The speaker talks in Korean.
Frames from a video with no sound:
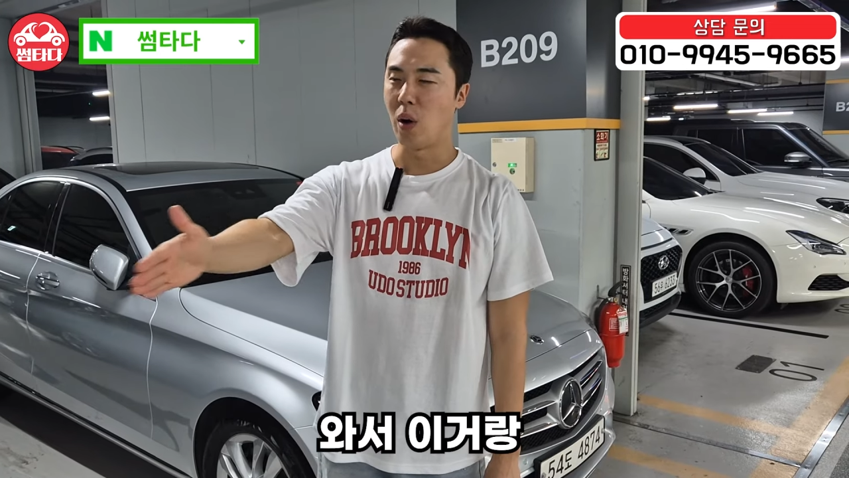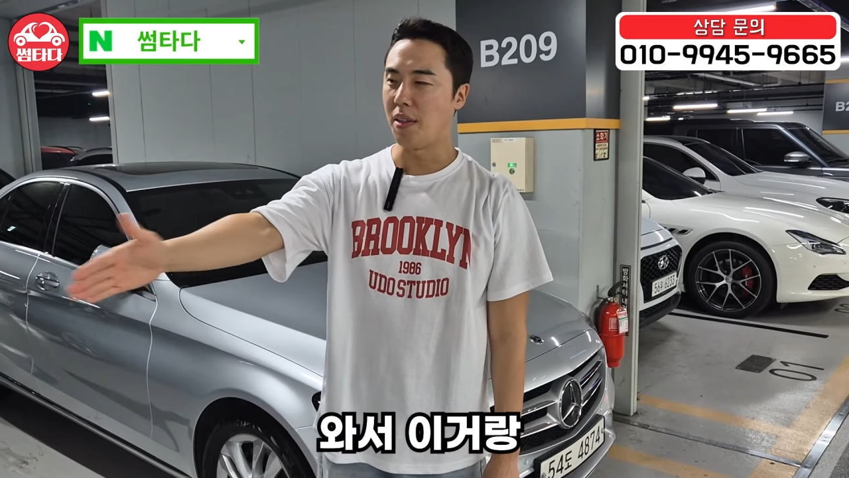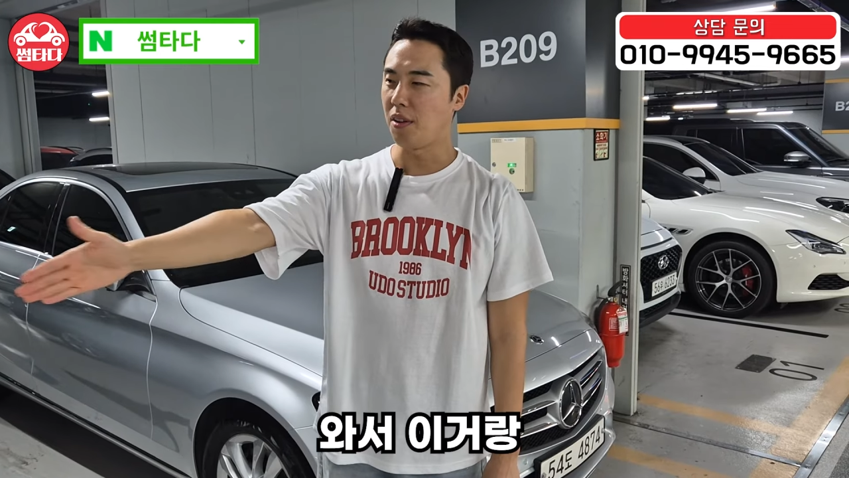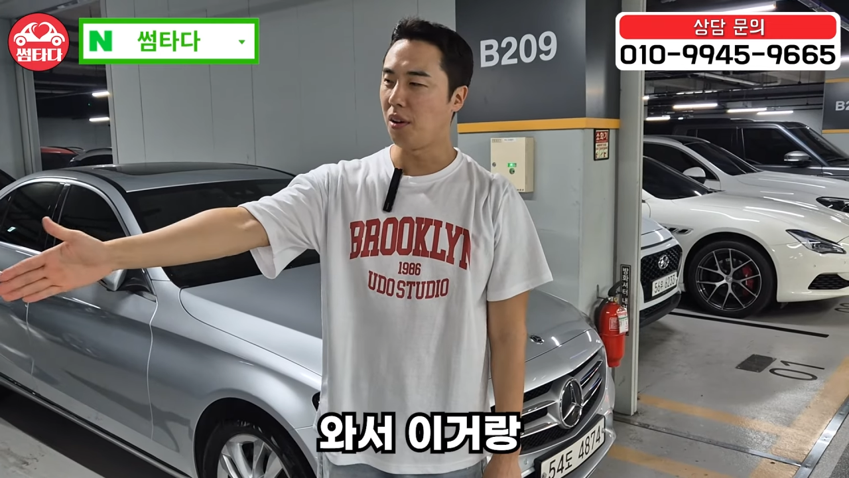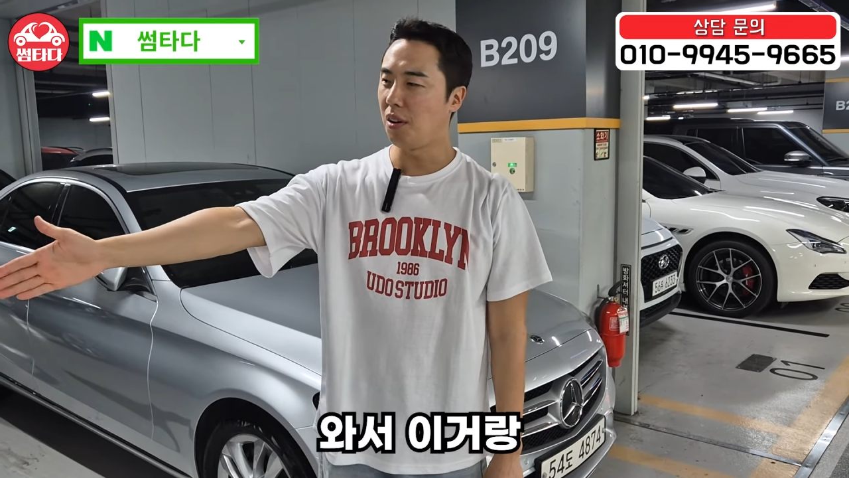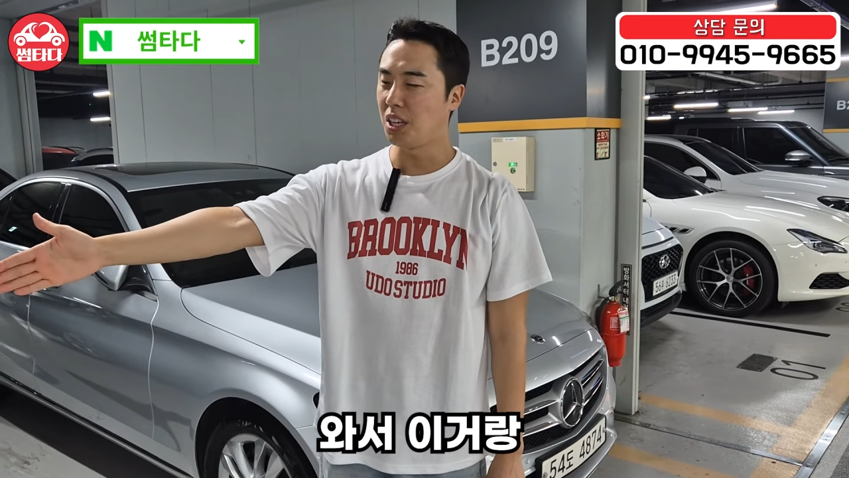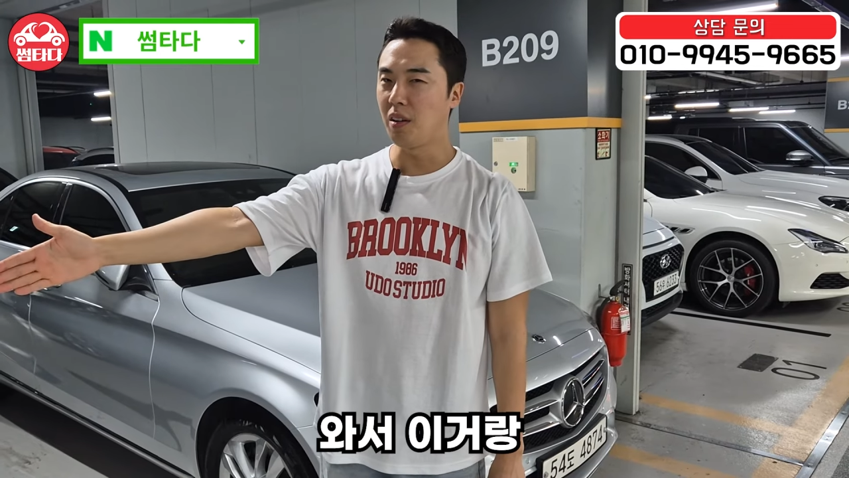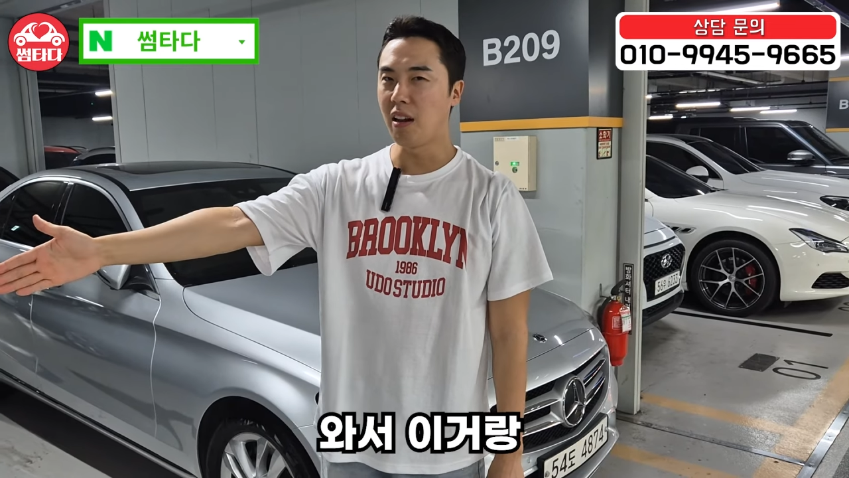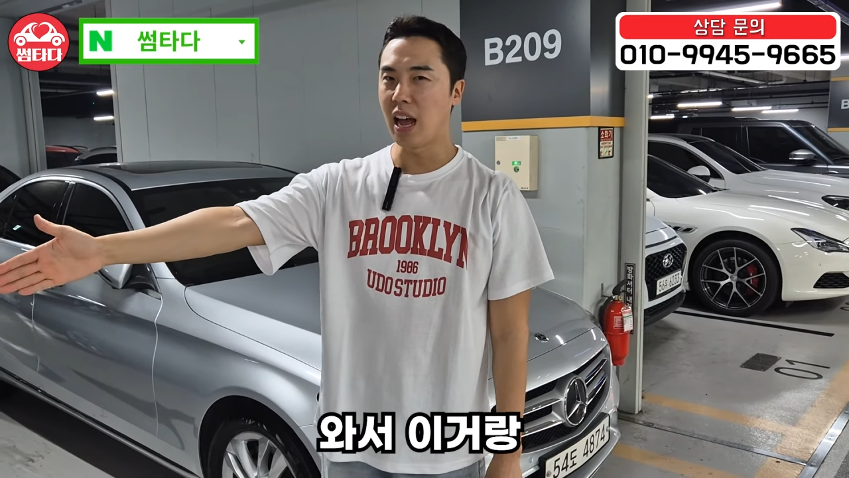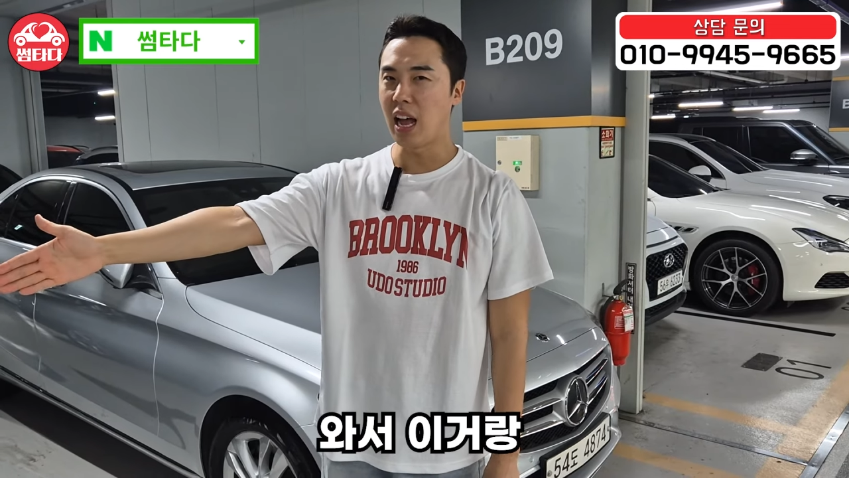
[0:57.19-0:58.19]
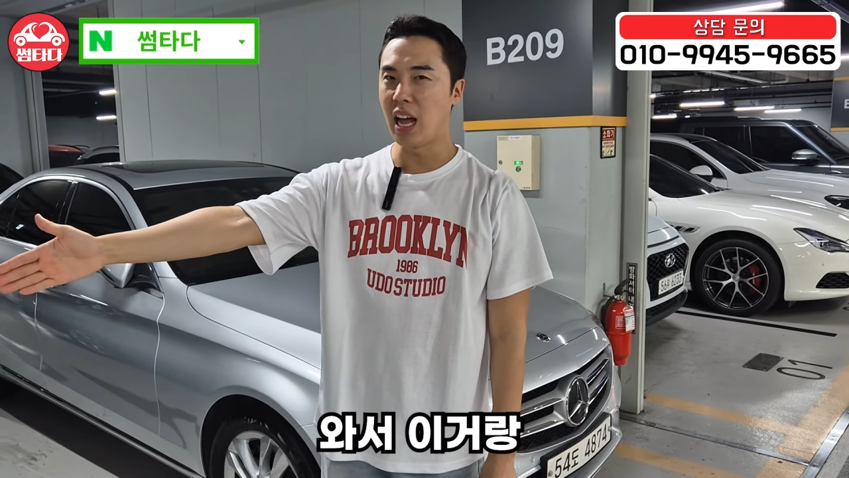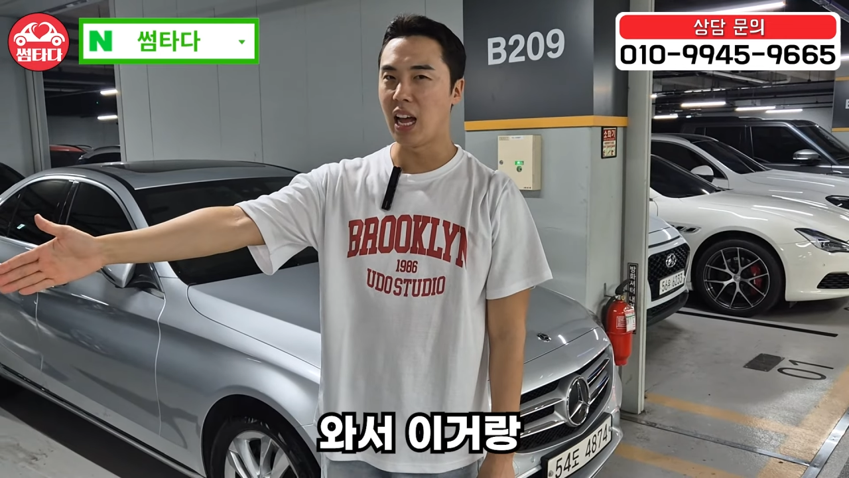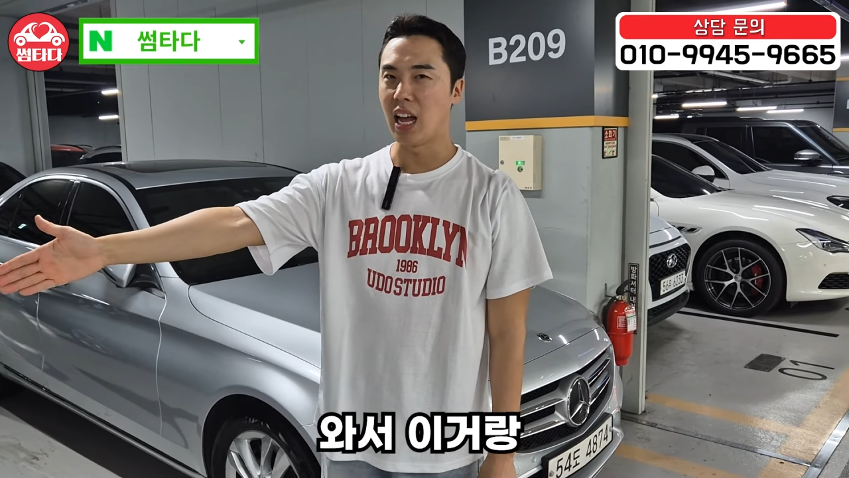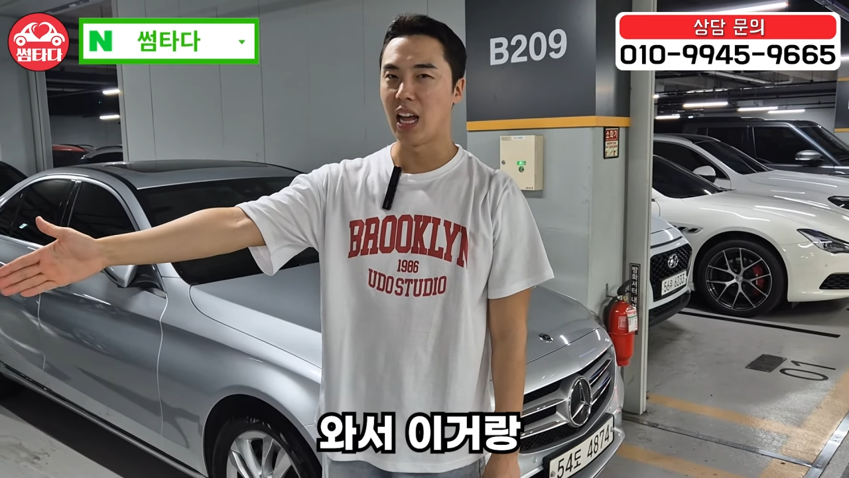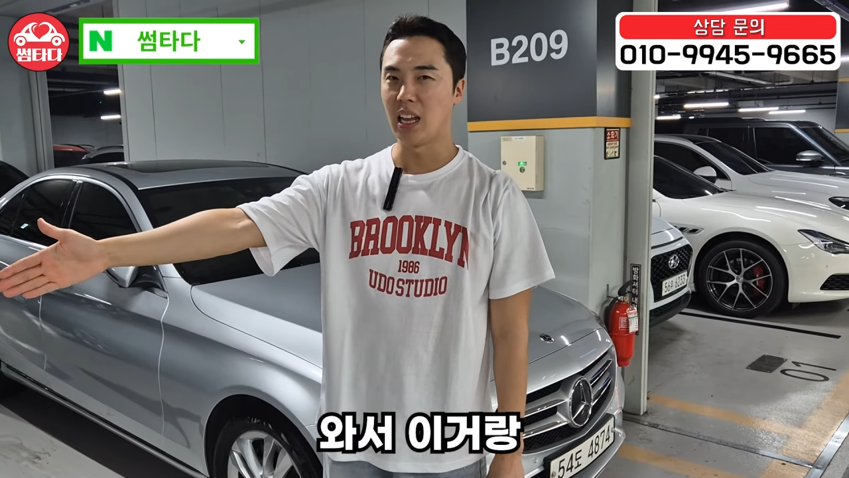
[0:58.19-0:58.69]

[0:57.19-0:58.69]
와서 이거랑